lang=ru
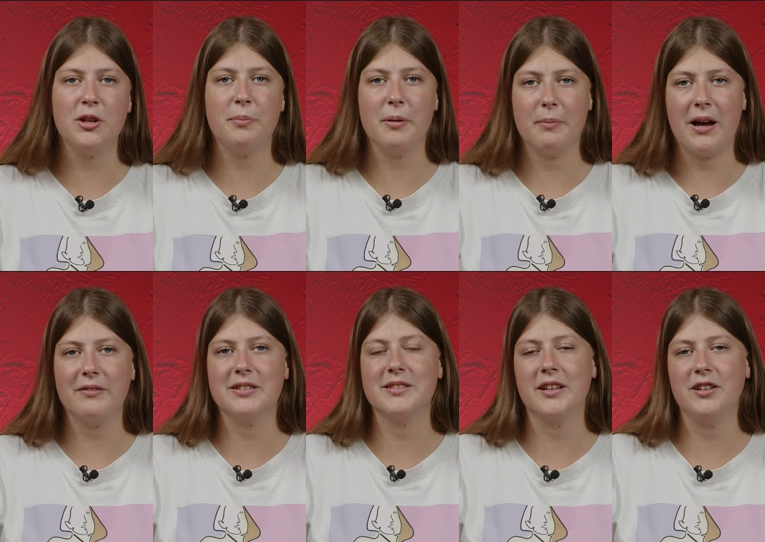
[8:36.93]

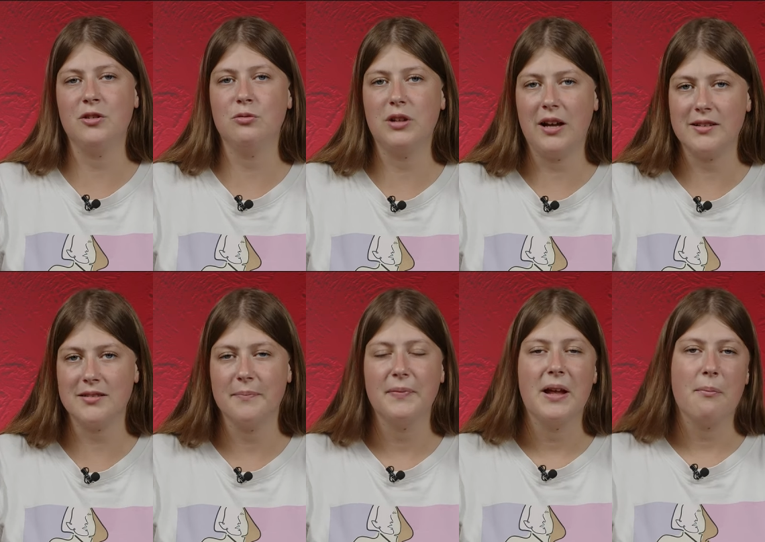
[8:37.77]
прибавится и у
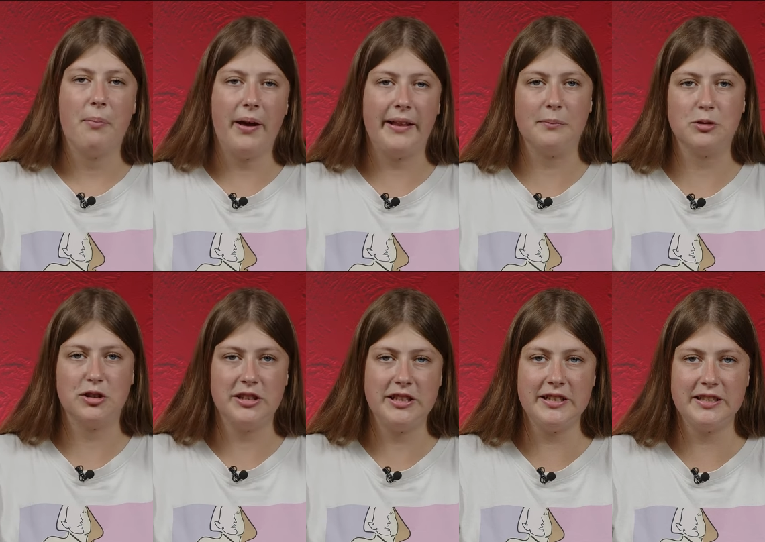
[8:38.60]
нас. Поэтому
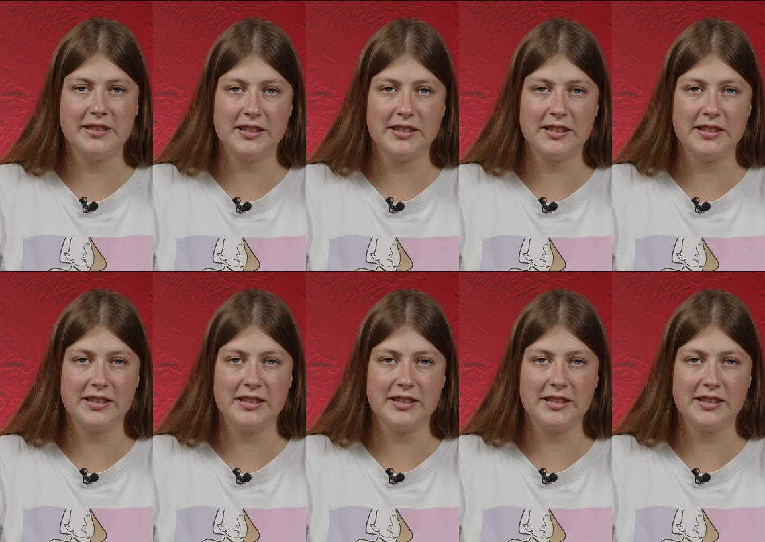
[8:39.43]
следите